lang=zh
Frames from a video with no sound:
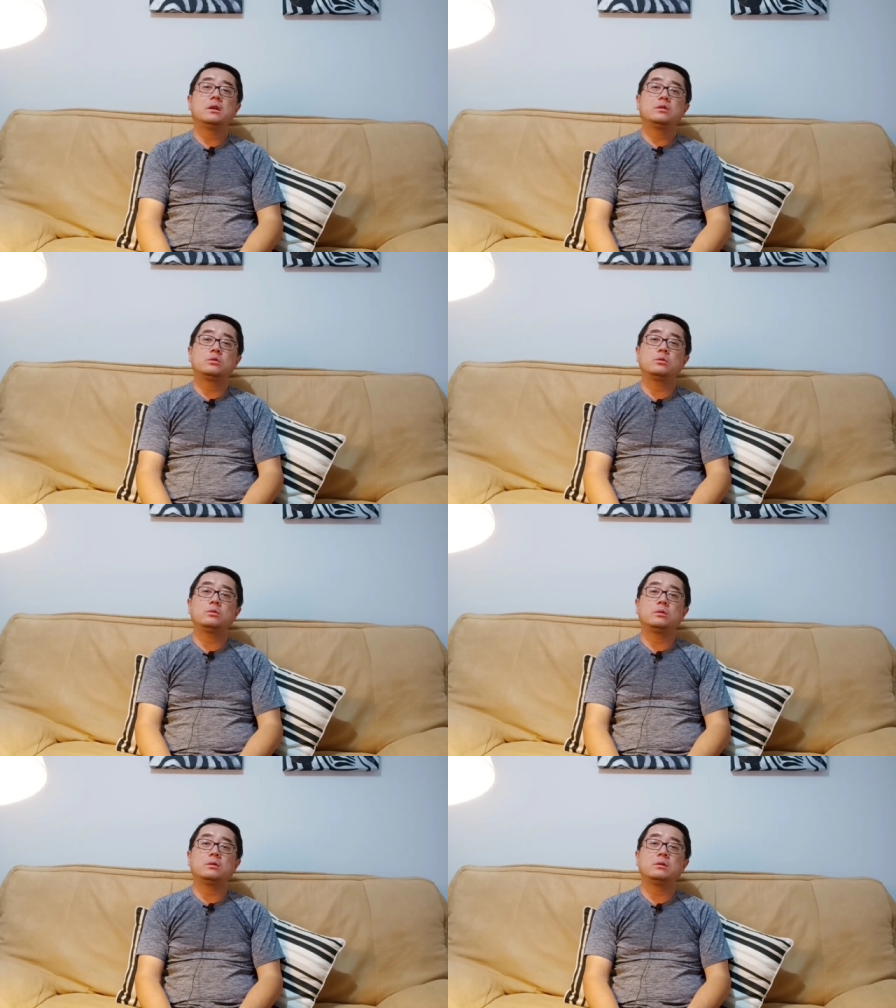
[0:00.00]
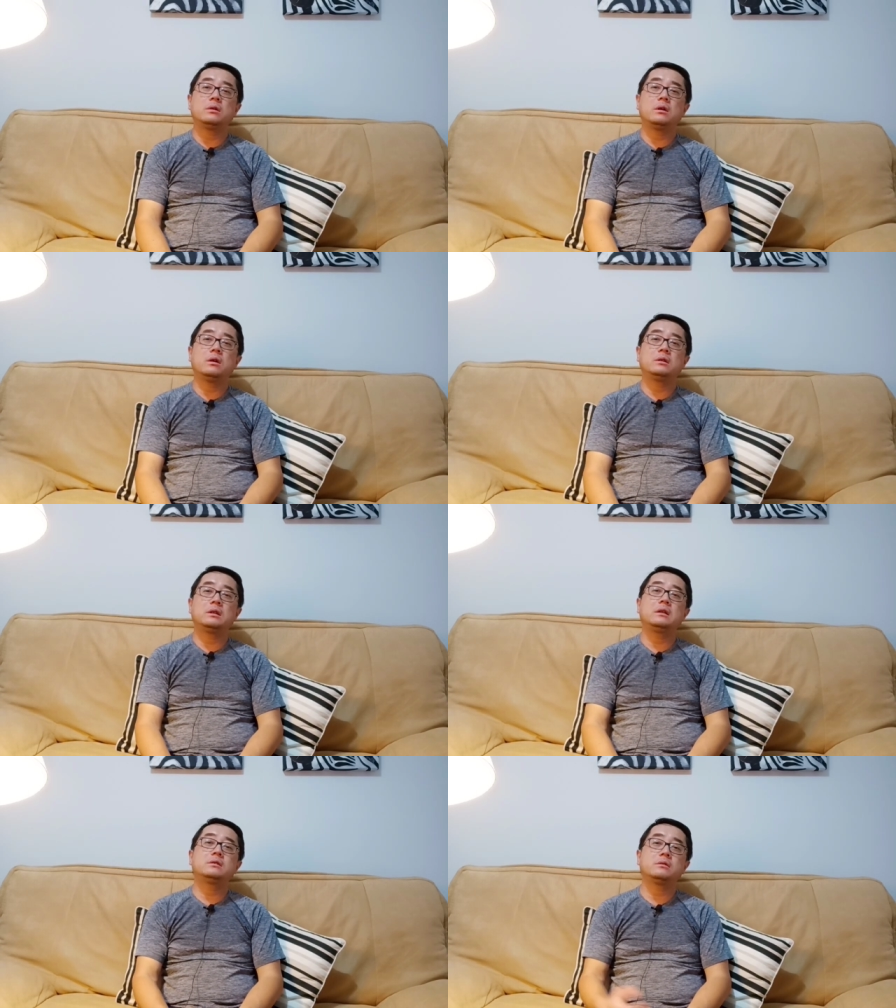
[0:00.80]
中国呃
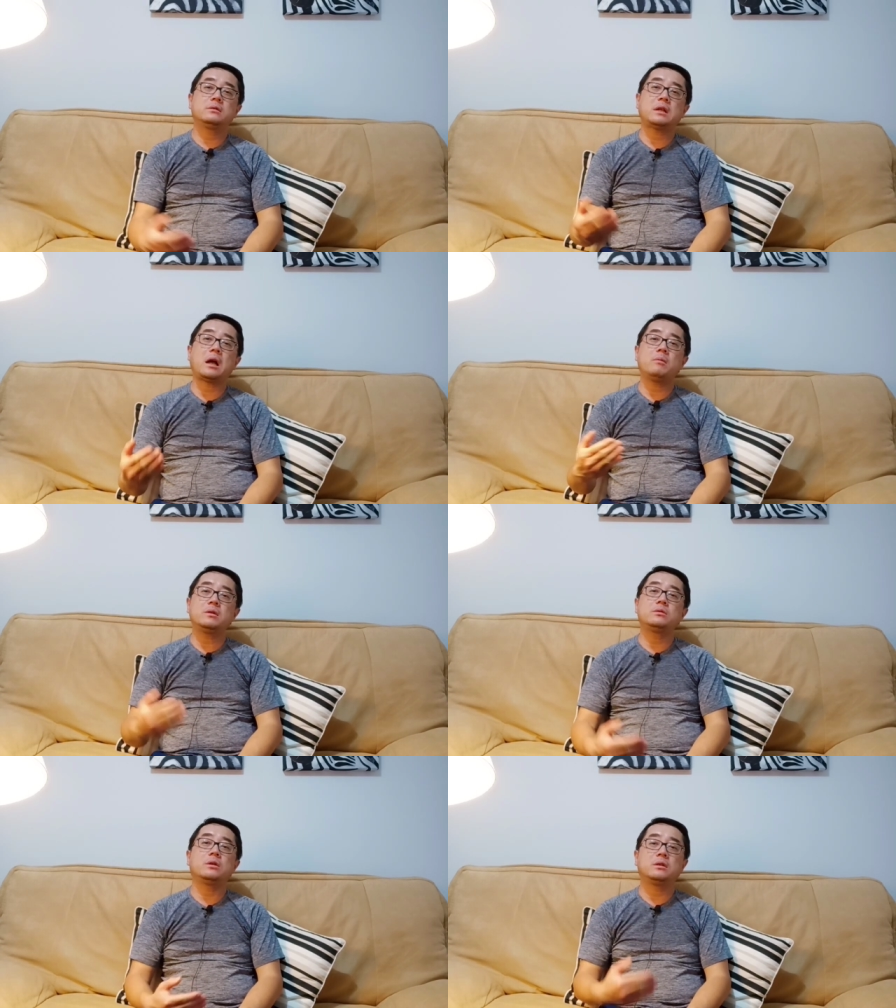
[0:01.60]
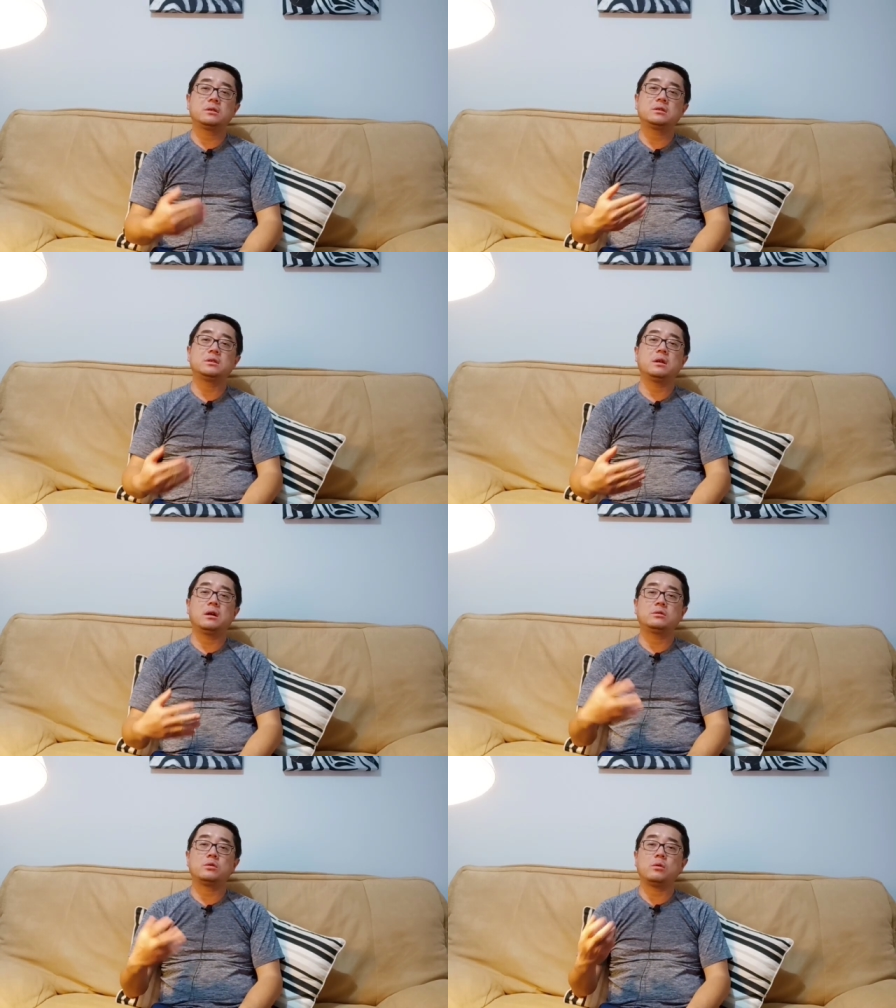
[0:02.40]
内政他们觉得自己
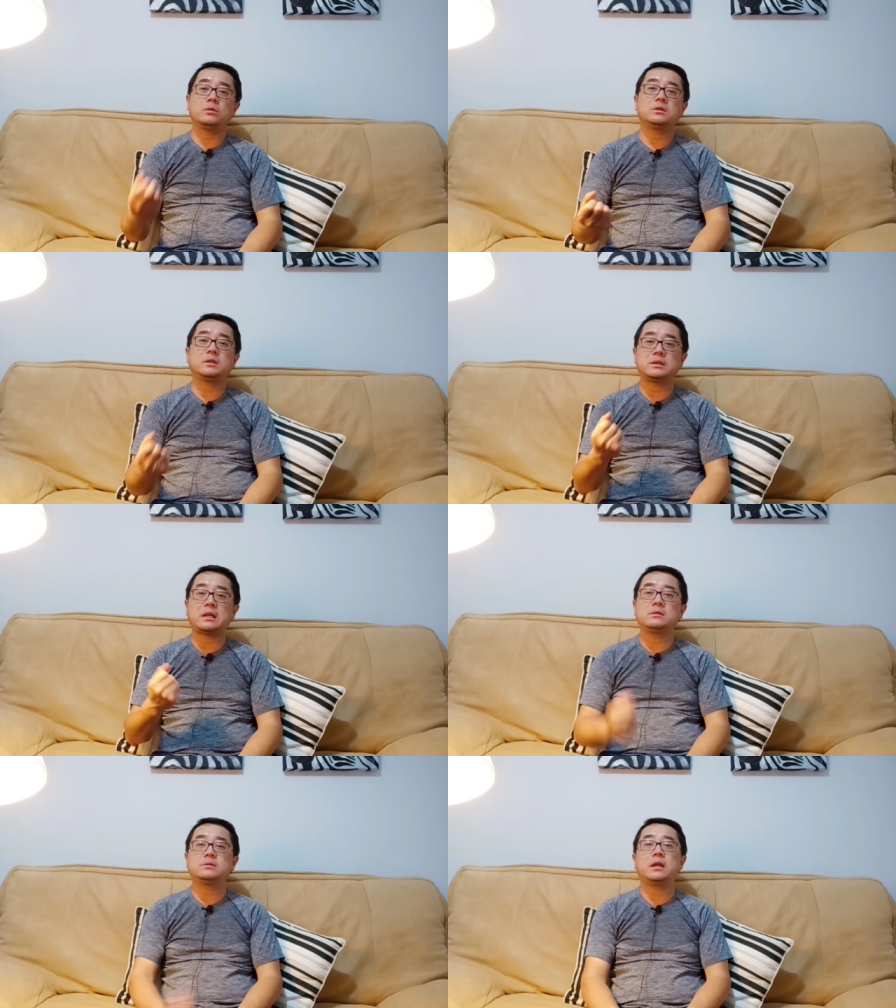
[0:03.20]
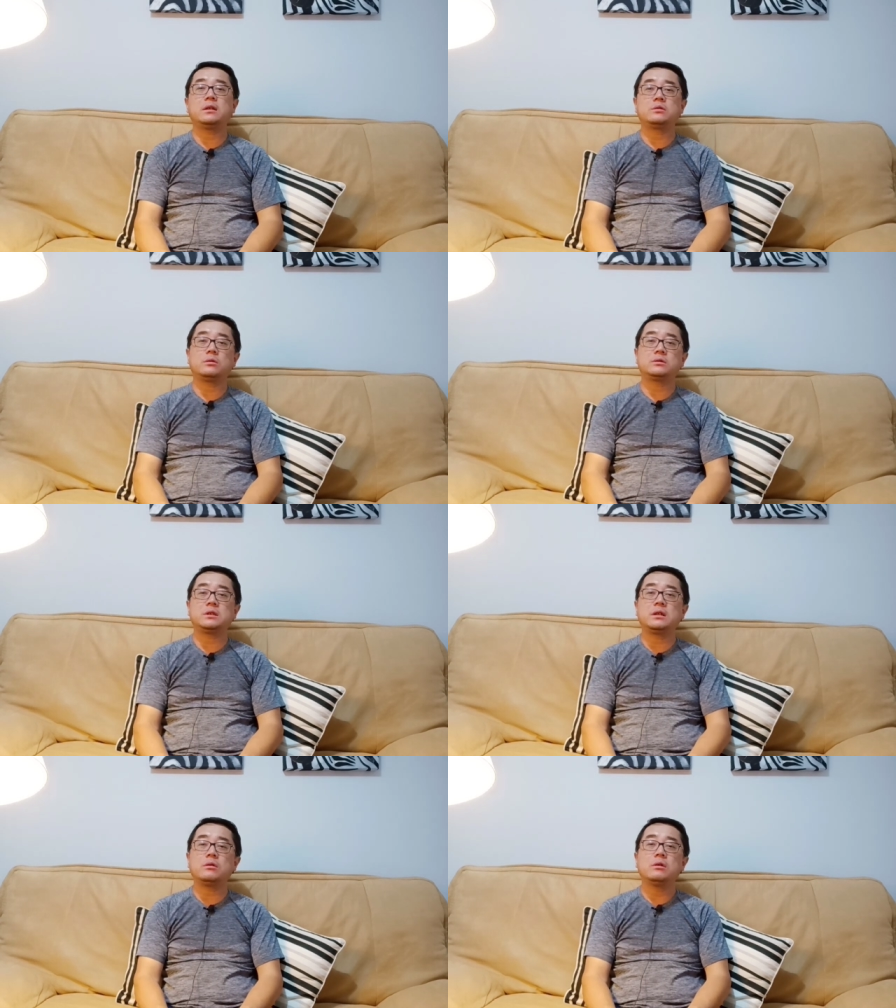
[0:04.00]
啊总是杀手锏，总是
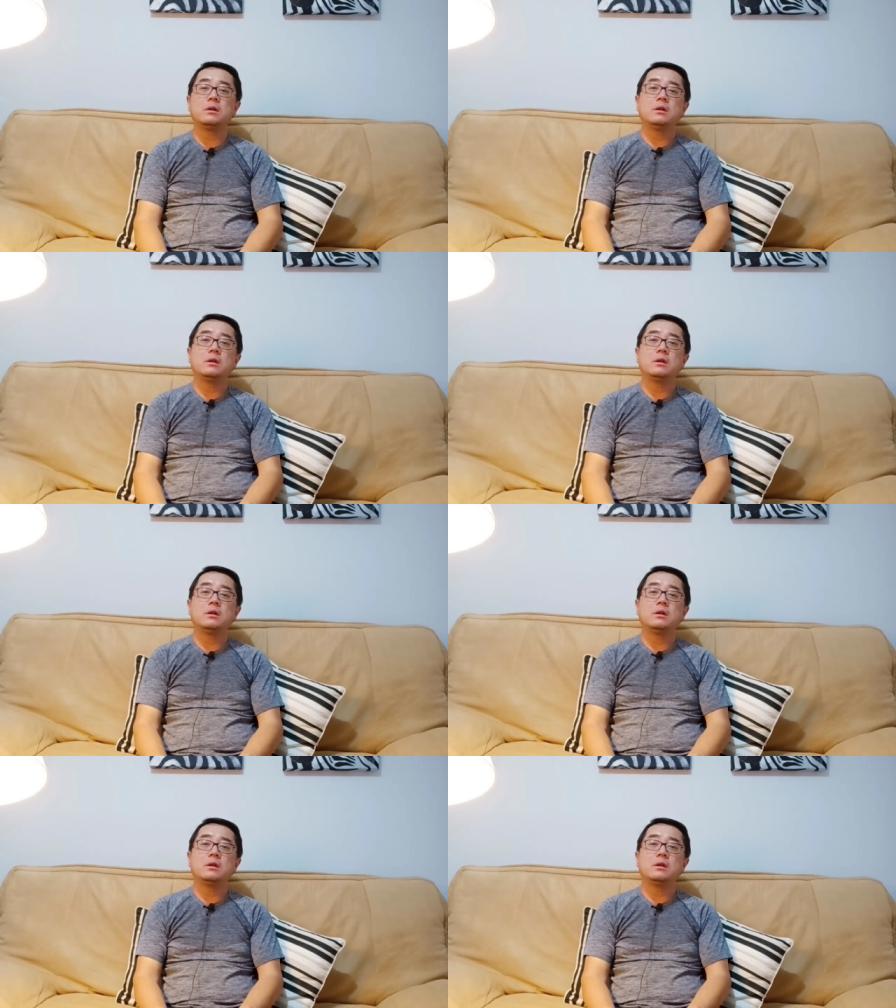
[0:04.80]
能够